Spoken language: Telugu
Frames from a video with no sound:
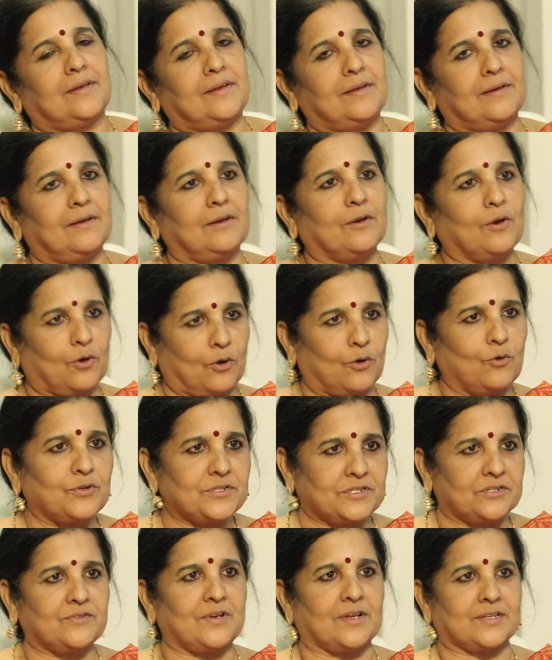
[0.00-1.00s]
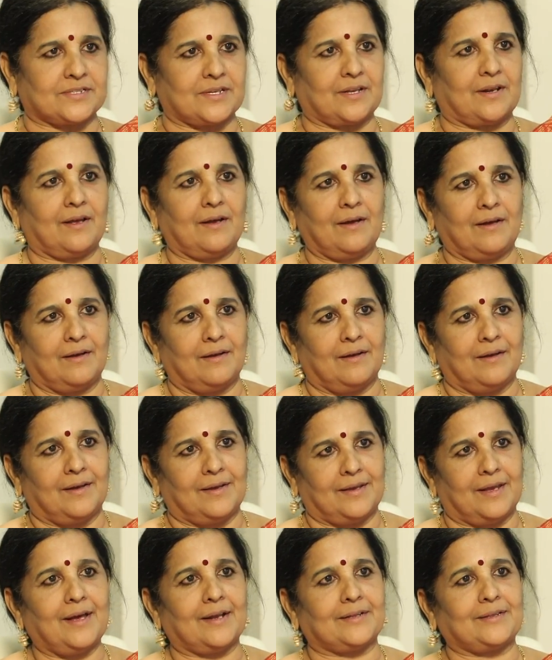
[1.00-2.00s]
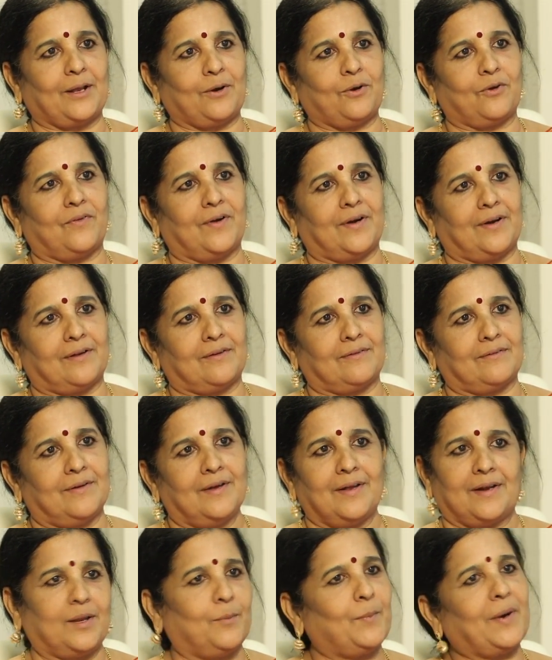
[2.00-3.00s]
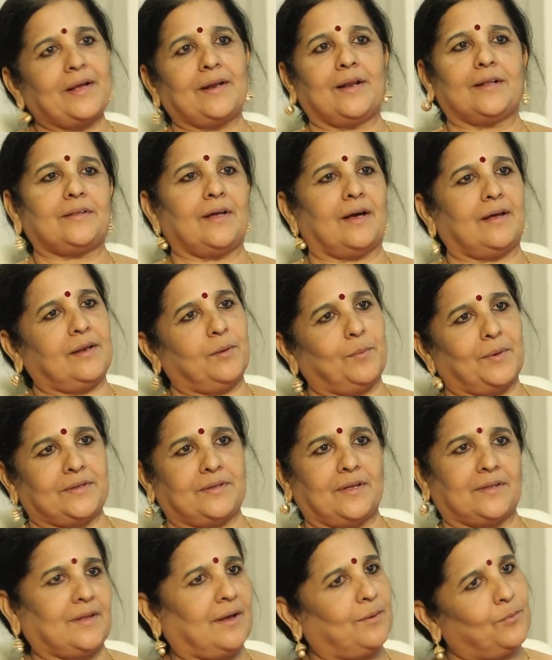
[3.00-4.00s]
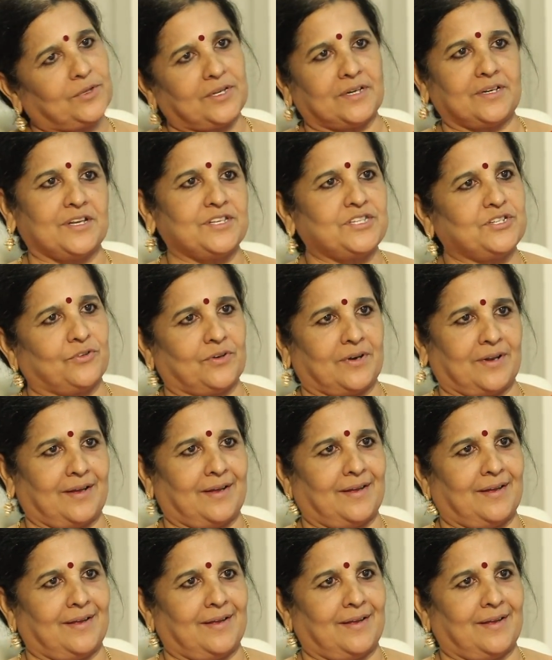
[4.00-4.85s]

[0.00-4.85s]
అనేది ఇంక్లూజివ్నెస్ ఇంక్లూజివ్నెస్ అర్థంలో వాడారు నిమగ్నత నిబద్ధత మొదటి నుంచి